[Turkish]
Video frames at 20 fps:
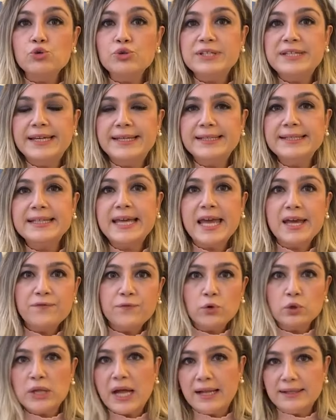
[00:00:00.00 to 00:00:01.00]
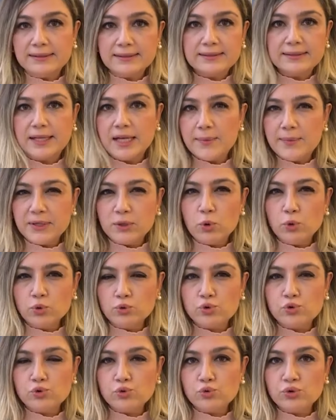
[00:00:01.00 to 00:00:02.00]
Türkiye'nin F-16 talebi
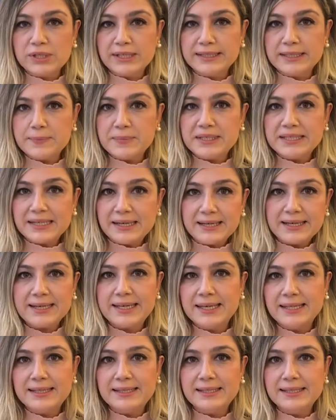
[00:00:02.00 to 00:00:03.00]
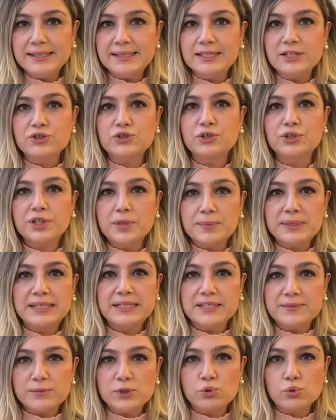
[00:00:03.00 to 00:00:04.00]
konusunda da bir hareketlilik
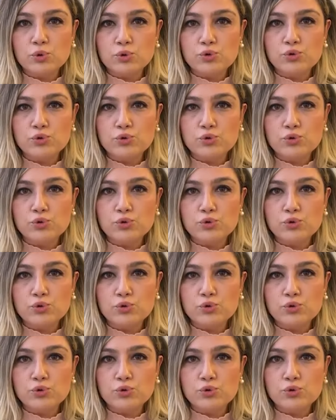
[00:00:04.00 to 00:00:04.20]
yaşanabilir mi